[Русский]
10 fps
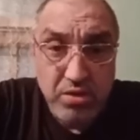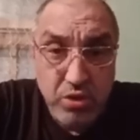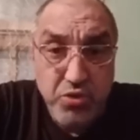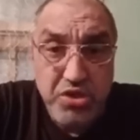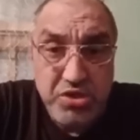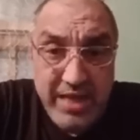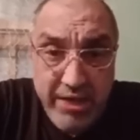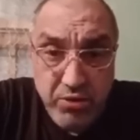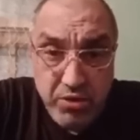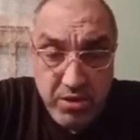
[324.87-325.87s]
Люди
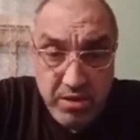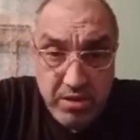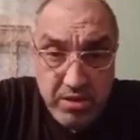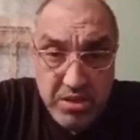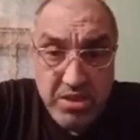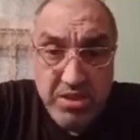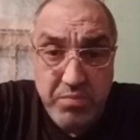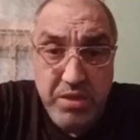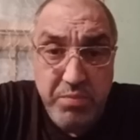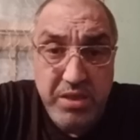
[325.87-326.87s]
знают, если
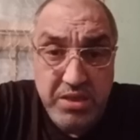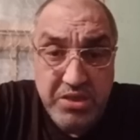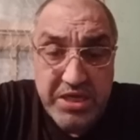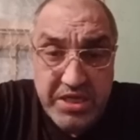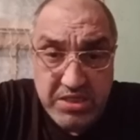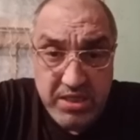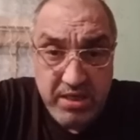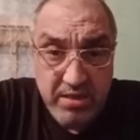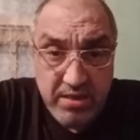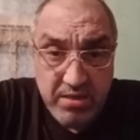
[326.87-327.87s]
тебе бело
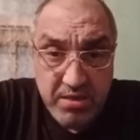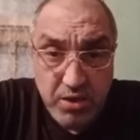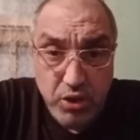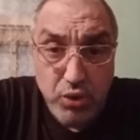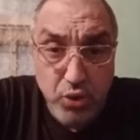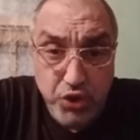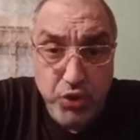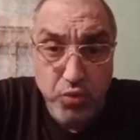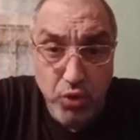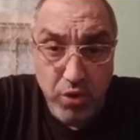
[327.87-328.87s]
интересно, кто
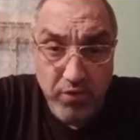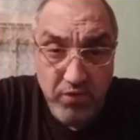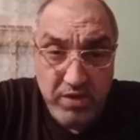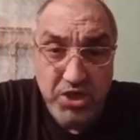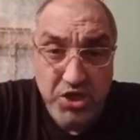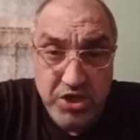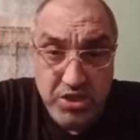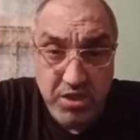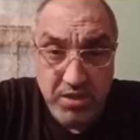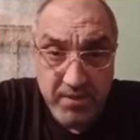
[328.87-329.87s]
чего в этой
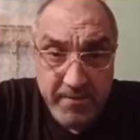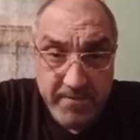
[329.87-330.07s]
жизни,